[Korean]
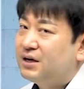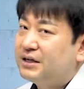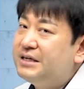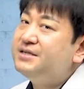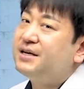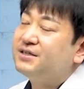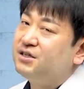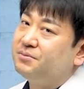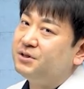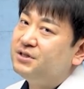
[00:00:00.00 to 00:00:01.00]
기능사
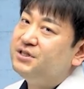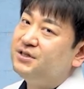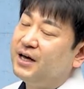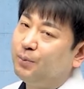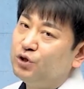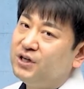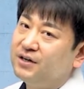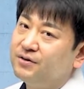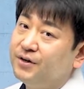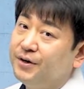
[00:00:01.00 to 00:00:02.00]
시험을 응시를
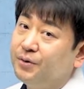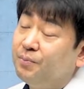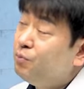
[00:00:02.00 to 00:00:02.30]
해보시라는 거예요.